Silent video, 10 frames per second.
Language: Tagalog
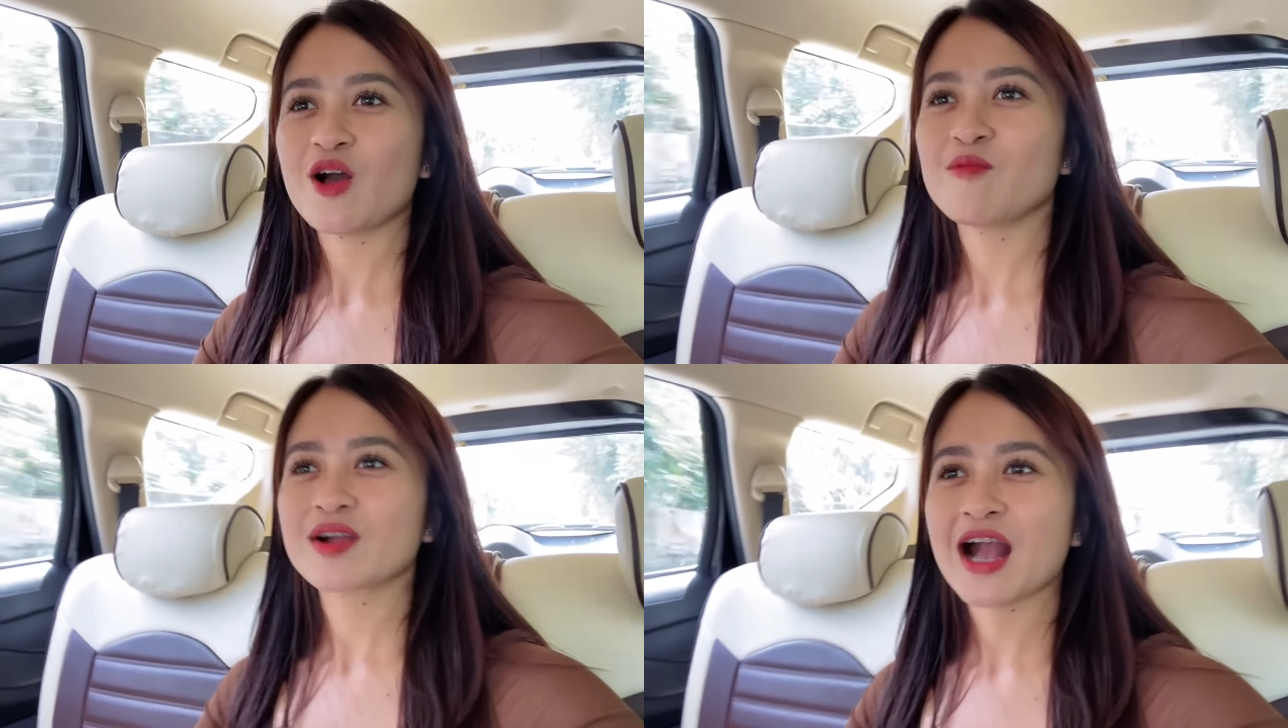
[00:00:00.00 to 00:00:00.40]

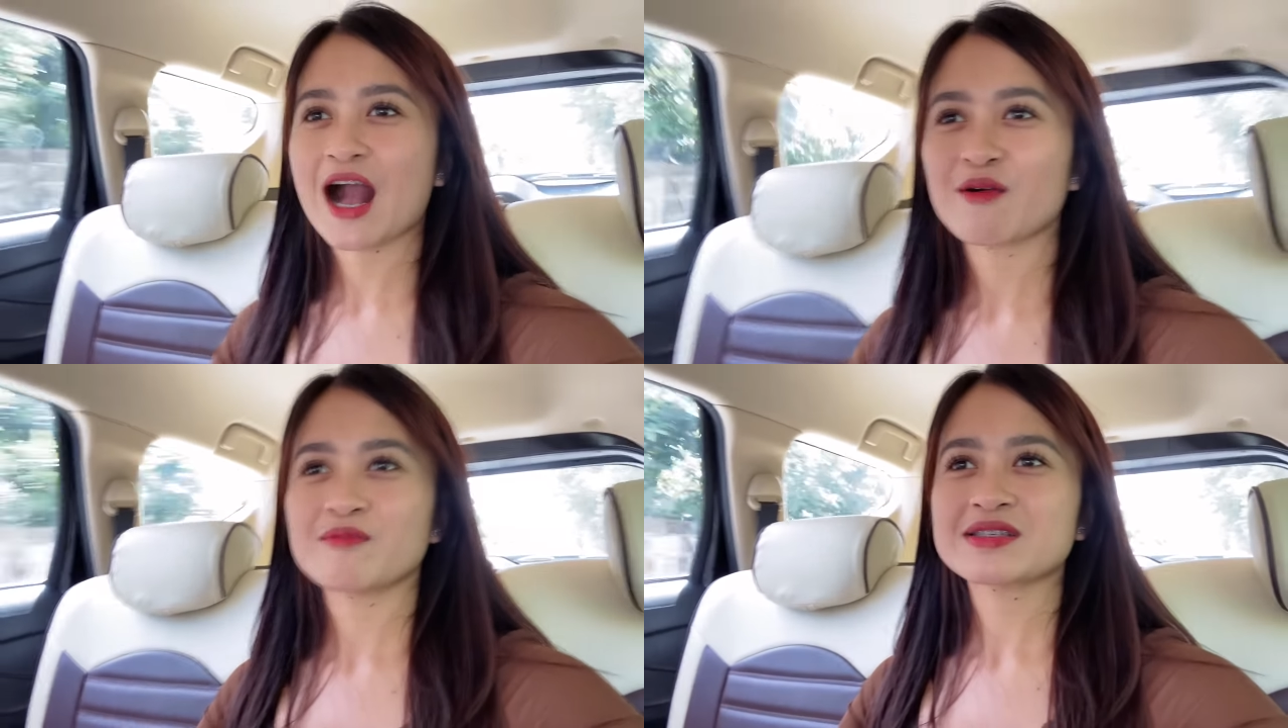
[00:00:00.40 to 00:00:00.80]
kung
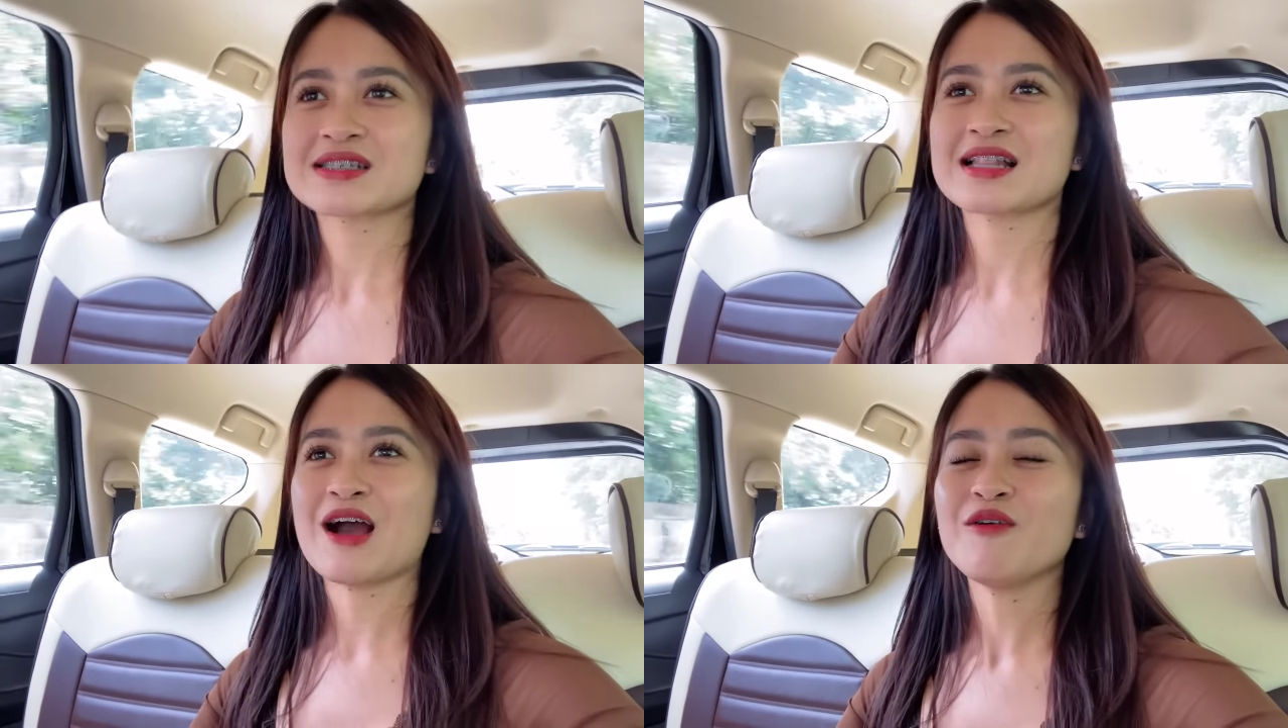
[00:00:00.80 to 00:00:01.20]
mag-aaway ba
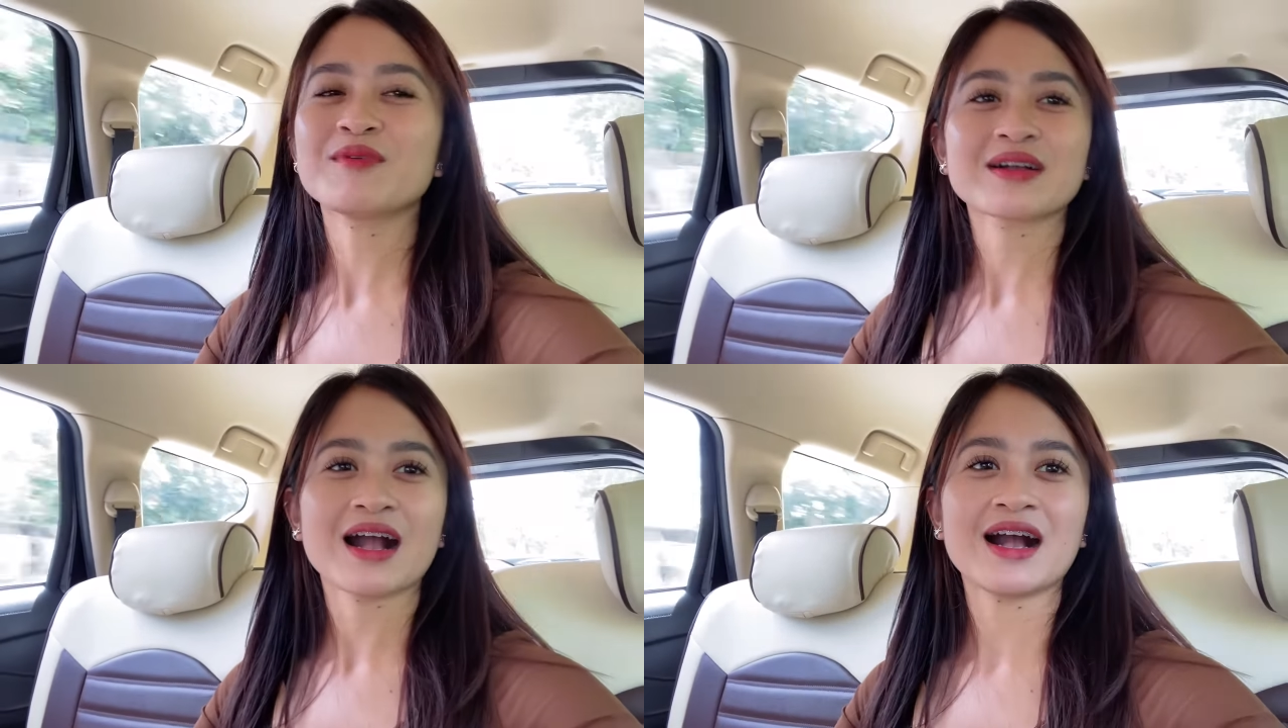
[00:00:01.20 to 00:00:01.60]
sila, kung
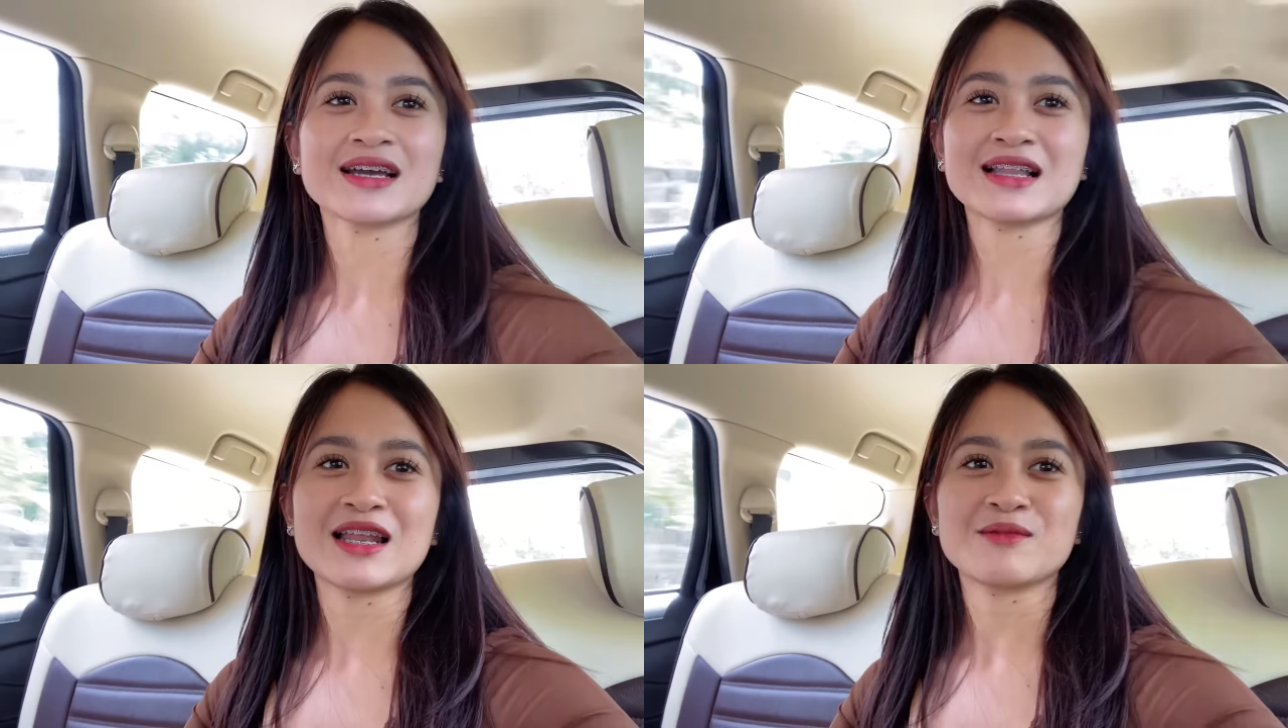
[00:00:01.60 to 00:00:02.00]

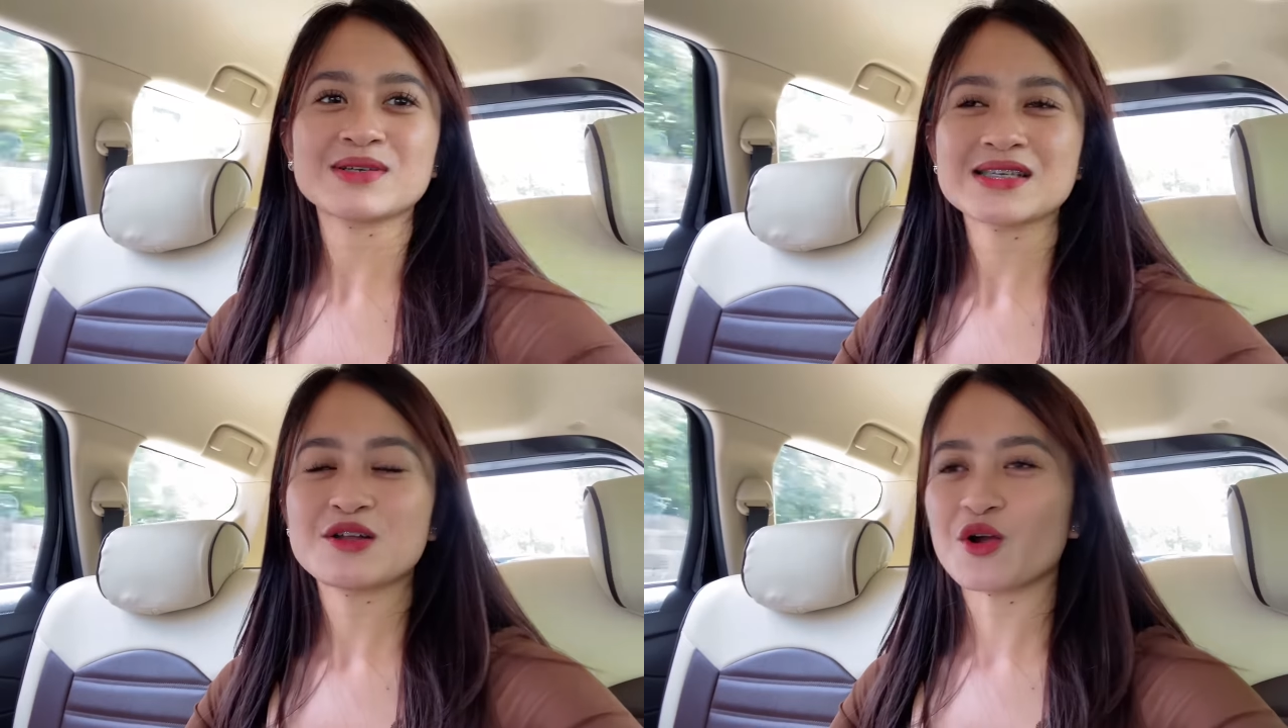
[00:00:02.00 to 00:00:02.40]
magkakakilala ba
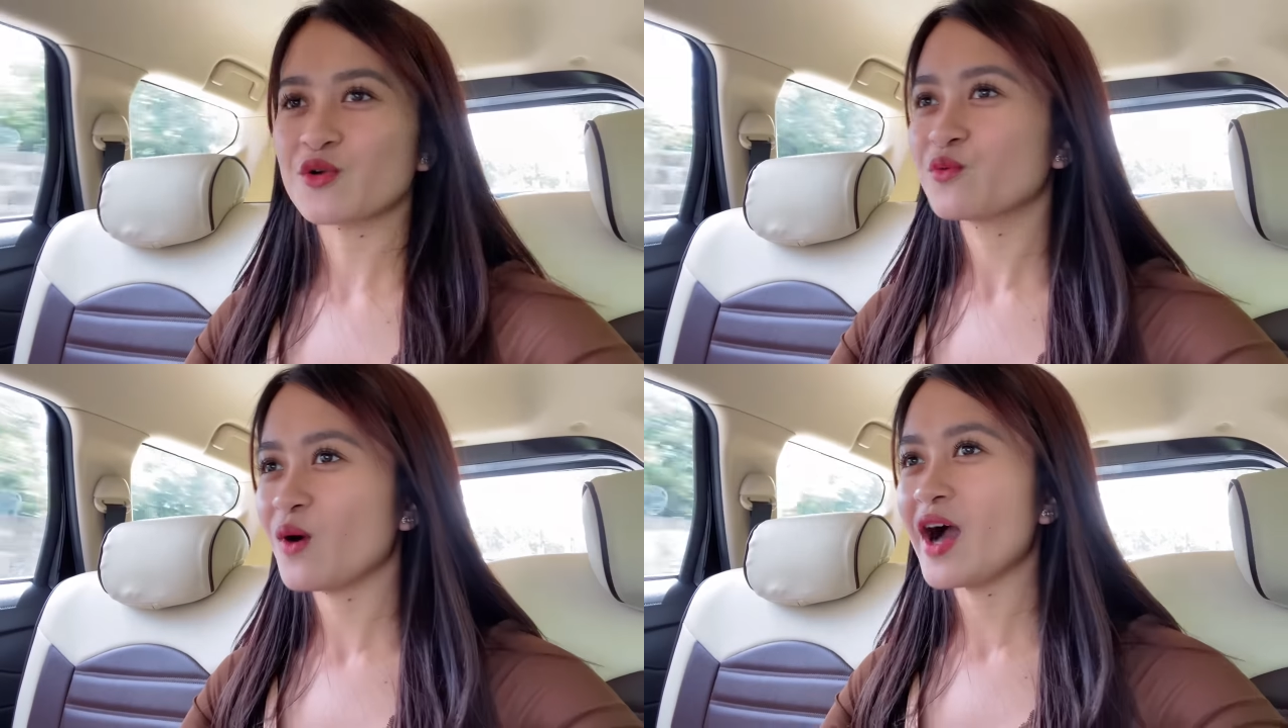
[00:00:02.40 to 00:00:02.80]
sila
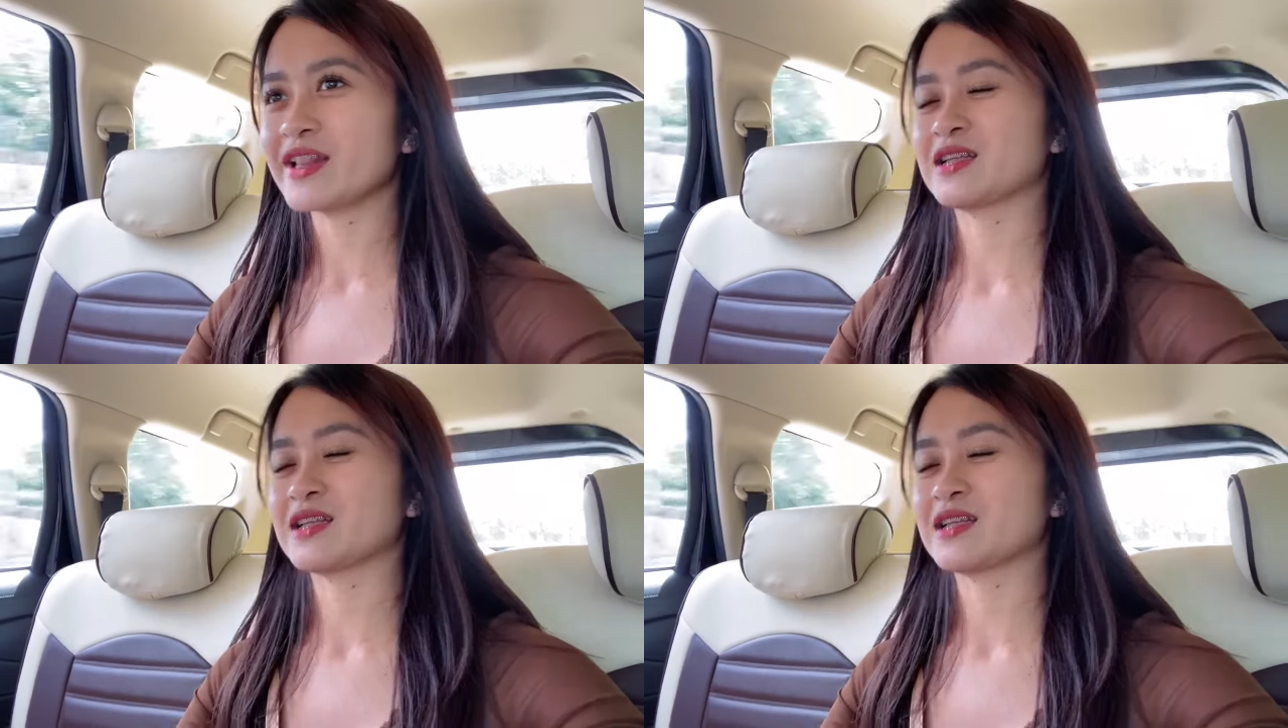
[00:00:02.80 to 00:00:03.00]
or what.